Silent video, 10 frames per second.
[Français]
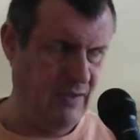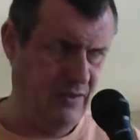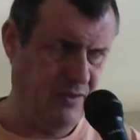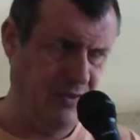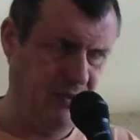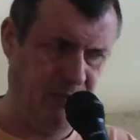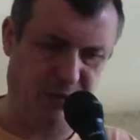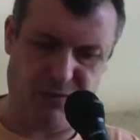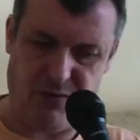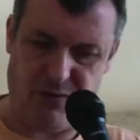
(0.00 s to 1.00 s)
je ne les ai pas
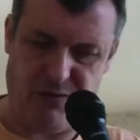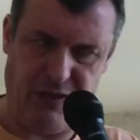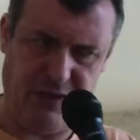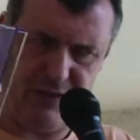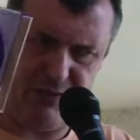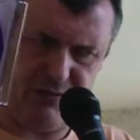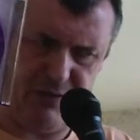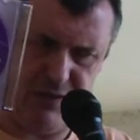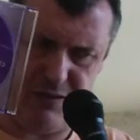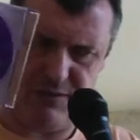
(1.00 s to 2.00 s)
encore fait. Il y a
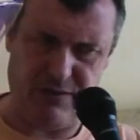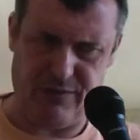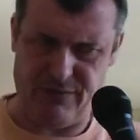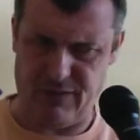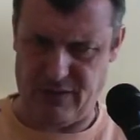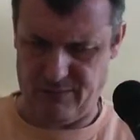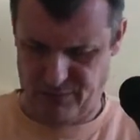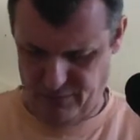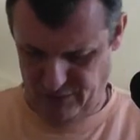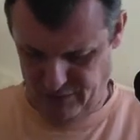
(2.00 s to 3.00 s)
celui-là que j'ai fait un
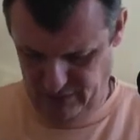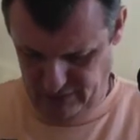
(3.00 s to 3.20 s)
peu.